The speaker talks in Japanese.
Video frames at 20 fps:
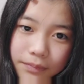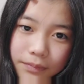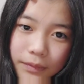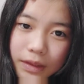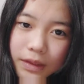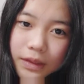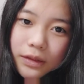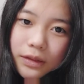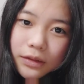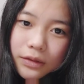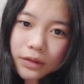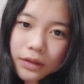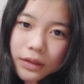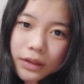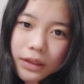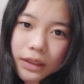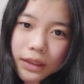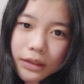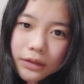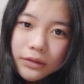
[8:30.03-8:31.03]
仕事
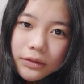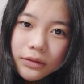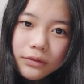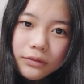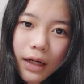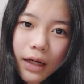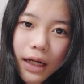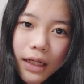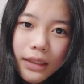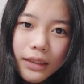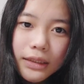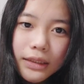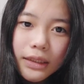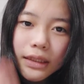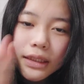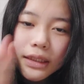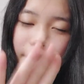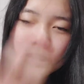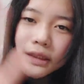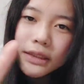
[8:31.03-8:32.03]
行ってくるわ。行って
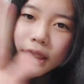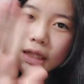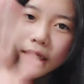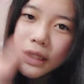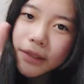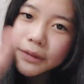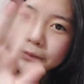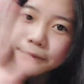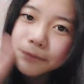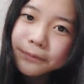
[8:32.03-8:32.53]
らっしゃい。